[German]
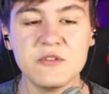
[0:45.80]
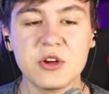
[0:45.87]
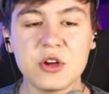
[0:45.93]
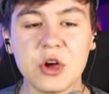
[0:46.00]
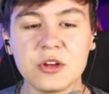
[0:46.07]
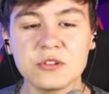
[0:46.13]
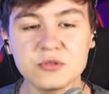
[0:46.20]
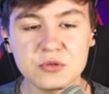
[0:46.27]
wir
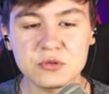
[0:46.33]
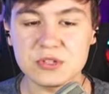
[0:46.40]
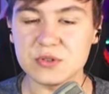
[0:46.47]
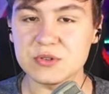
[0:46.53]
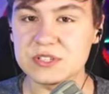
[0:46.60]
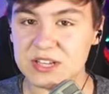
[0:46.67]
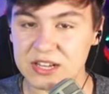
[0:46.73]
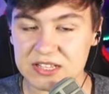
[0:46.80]
können uns
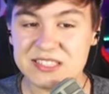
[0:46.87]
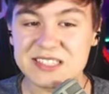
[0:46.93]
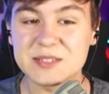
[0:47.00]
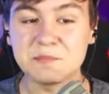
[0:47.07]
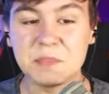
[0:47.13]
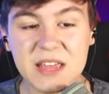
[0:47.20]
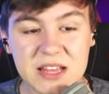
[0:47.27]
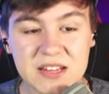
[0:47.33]
unseren
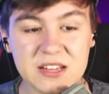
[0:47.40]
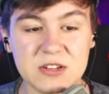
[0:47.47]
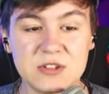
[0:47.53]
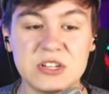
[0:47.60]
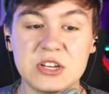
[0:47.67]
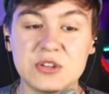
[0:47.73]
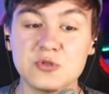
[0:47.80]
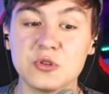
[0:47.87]
Speed
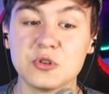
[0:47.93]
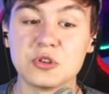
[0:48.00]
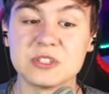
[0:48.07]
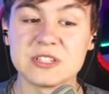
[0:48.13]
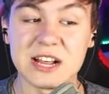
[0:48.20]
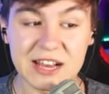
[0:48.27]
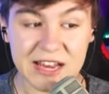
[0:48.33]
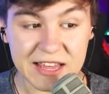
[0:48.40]
nicht nur durch
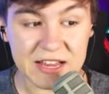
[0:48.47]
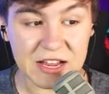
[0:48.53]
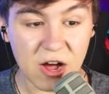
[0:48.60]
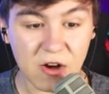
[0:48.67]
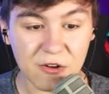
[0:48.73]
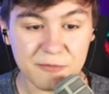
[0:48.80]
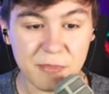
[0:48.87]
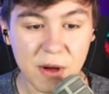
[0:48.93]
Klicken
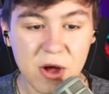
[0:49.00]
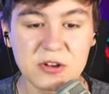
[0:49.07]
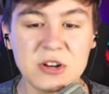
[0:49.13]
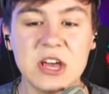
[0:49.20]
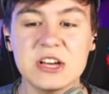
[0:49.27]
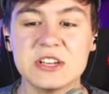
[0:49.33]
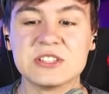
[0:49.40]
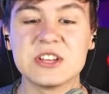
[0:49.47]
aufbauen,
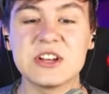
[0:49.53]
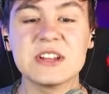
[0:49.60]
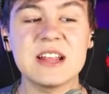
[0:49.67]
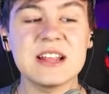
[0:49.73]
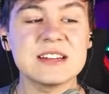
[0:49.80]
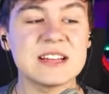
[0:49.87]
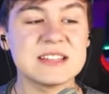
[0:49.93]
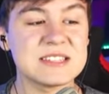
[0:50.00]

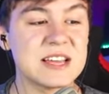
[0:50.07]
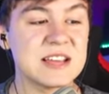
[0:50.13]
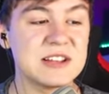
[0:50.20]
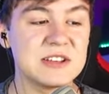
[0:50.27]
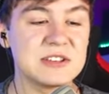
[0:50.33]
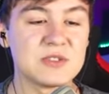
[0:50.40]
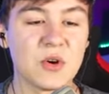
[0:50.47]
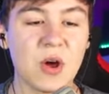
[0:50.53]
sondern
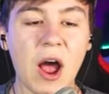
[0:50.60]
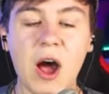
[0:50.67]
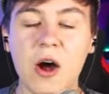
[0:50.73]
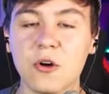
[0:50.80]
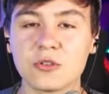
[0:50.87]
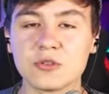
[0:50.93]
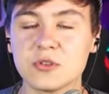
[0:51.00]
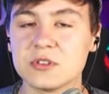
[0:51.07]
tatsächlich sogar
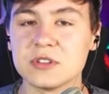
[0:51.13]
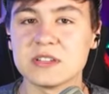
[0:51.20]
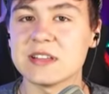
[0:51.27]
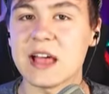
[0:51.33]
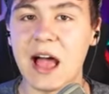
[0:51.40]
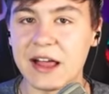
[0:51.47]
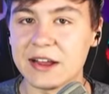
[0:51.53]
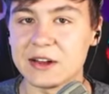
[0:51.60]
auch durch das
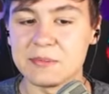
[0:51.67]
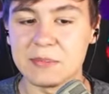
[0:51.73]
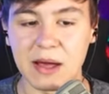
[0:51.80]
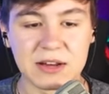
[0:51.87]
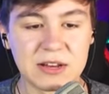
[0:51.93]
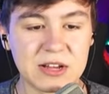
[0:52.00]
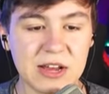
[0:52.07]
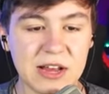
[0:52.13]

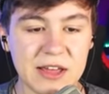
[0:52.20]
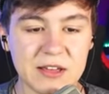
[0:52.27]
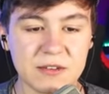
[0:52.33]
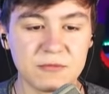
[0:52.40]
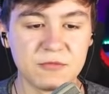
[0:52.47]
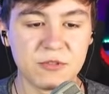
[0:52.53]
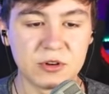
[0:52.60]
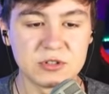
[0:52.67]
allgemeine
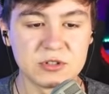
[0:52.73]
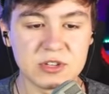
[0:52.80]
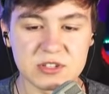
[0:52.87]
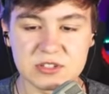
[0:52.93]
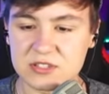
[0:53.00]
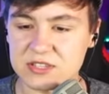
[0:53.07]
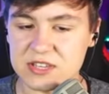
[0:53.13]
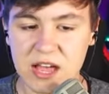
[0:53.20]
Klicken von
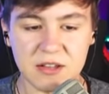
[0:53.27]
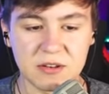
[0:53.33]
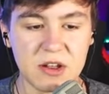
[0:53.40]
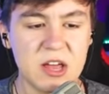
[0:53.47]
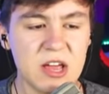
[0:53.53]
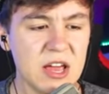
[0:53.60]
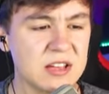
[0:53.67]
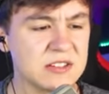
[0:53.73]
diesen Sachen.
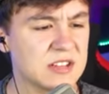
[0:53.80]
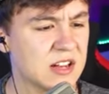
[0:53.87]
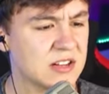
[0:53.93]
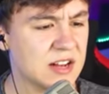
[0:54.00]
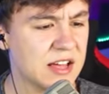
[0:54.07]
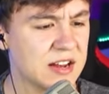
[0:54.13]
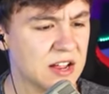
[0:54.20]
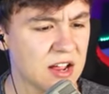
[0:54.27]
Es hat
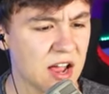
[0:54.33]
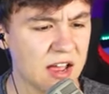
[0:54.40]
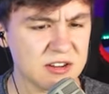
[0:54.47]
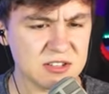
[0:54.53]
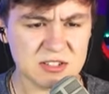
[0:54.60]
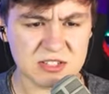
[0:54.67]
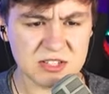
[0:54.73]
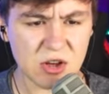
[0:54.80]
leider
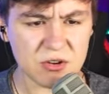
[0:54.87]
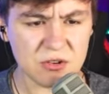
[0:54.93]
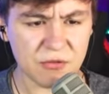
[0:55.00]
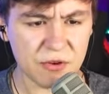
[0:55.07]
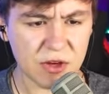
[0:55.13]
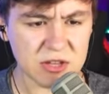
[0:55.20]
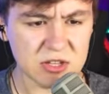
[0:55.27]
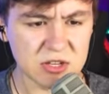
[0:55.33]
keine
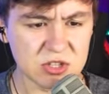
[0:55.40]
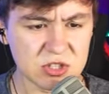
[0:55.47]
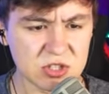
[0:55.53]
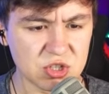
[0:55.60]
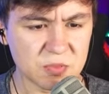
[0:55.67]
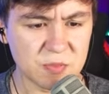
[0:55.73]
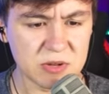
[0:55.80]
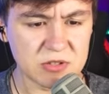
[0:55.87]
Soundeffekte,
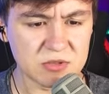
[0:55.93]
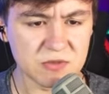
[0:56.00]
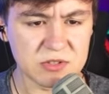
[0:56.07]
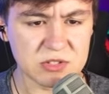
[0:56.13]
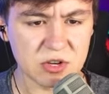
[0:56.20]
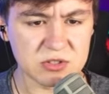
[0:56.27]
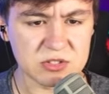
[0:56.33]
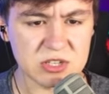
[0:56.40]
dieses Spiel, so wie
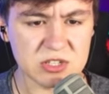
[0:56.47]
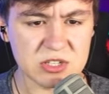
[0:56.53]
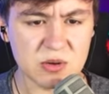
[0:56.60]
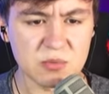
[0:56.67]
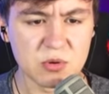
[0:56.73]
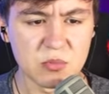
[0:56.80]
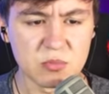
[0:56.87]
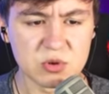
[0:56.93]
es aussieht. Es
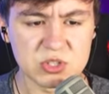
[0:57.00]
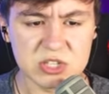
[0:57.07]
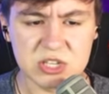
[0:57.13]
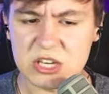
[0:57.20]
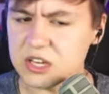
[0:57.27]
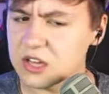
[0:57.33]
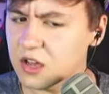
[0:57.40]
gibt nur Musik